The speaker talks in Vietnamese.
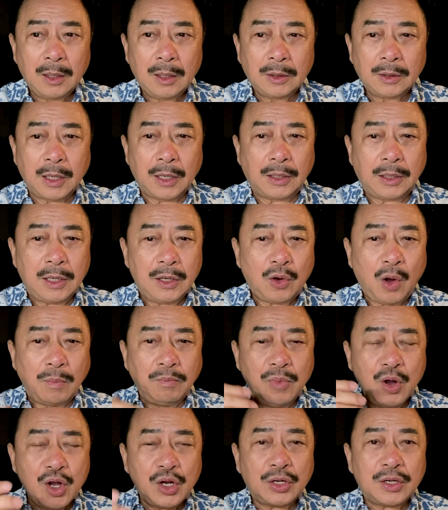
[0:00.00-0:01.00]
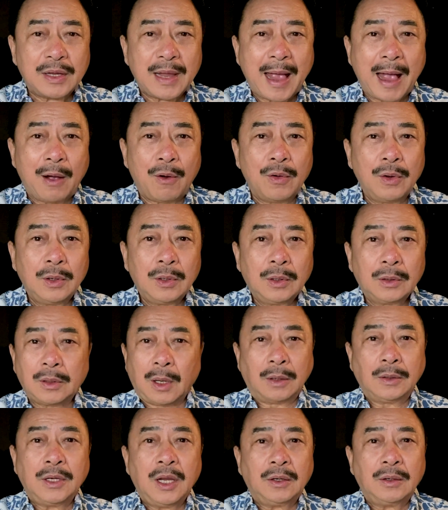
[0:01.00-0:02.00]
Thì khi con bước vào,
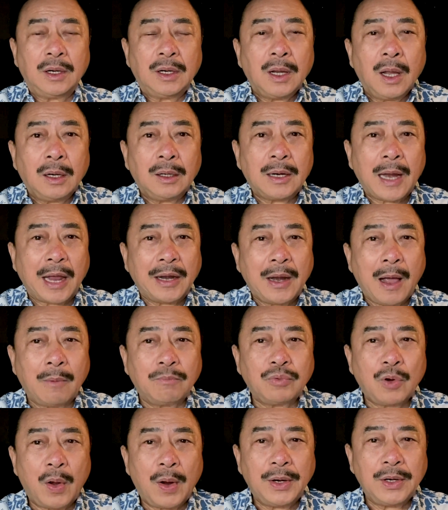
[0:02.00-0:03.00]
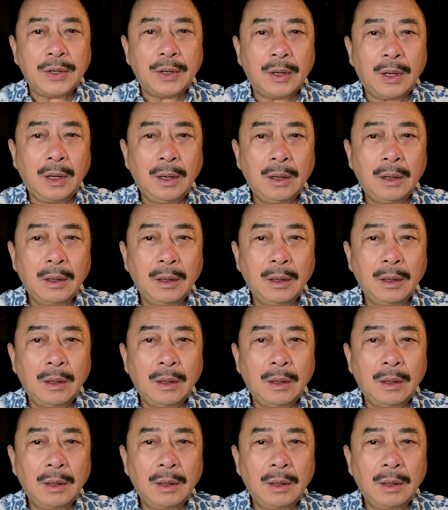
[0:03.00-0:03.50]
tự nhiên nó ngưng lại, nó không nói nữa.